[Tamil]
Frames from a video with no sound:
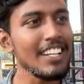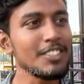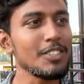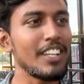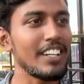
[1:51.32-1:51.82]

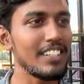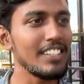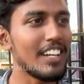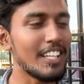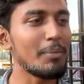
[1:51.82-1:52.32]
இருக்குன்னு சொன்னாங்க
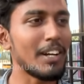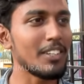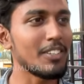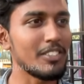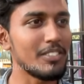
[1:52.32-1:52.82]
அதை
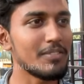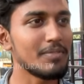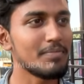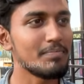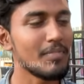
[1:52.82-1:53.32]
பார்க்க வேணும்
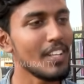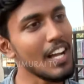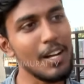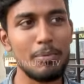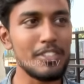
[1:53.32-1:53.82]
ஆ
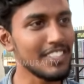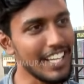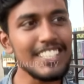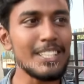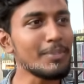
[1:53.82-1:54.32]
புரிஞ்சு
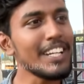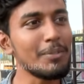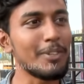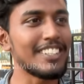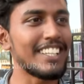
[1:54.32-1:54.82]
கீழே சப்டைட்டில்
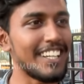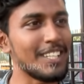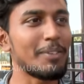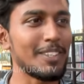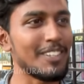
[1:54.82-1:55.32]
போட்டிருந்தாங்க அதை
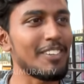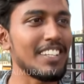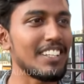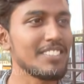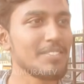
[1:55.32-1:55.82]
பார்த்தோம்
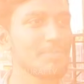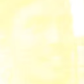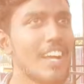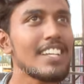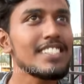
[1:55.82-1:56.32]
அவ்வளோதான்
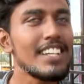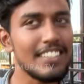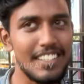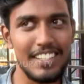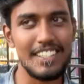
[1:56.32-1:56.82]
லாஸ்ட்டில்
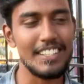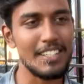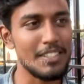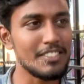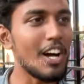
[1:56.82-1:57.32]
அந்த
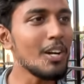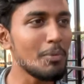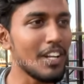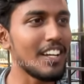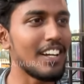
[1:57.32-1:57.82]
சாங்
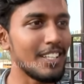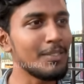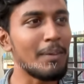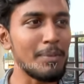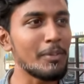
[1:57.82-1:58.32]
போட்டாங்க அது
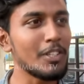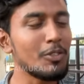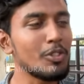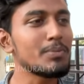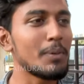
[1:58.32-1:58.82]
அப்போ மட்டும்
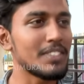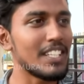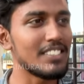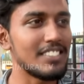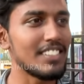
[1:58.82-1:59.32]
கூஸ் பம்ஸாக
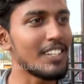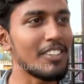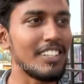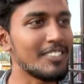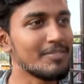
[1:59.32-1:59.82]
இருந்துச்சு
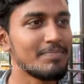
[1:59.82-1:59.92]
அவ்வளோதான்